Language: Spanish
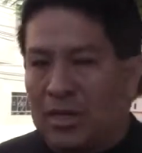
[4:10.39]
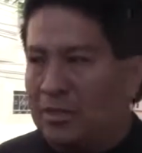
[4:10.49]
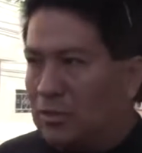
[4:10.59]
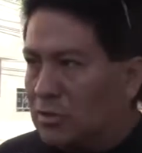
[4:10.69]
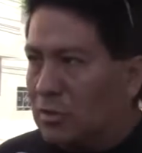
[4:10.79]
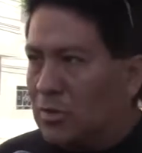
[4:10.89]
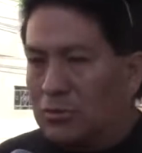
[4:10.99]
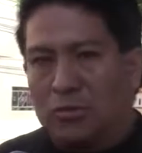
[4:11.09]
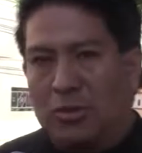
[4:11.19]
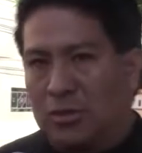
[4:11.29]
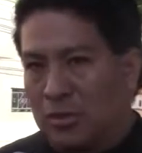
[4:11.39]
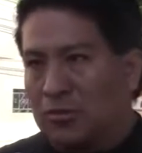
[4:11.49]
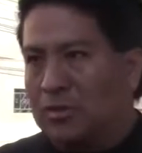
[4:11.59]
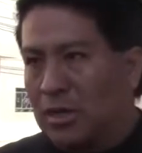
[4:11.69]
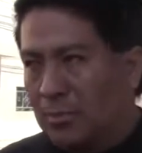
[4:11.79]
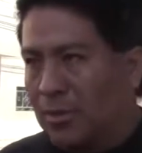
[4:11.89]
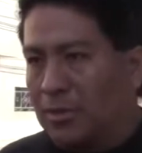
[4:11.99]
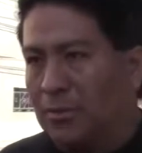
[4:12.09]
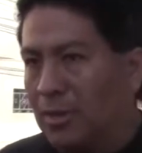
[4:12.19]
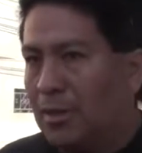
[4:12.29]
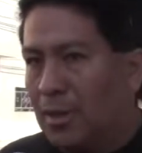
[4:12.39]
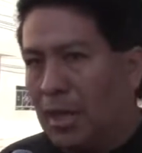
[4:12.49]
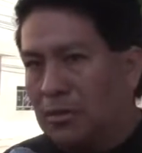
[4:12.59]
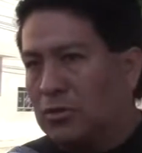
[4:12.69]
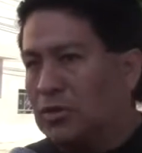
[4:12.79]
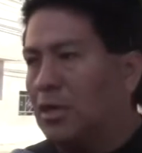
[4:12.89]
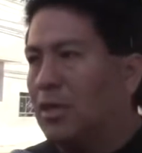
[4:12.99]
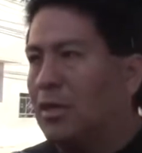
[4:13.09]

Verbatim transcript: haciendo también su denuncia respectiva. Eso sí,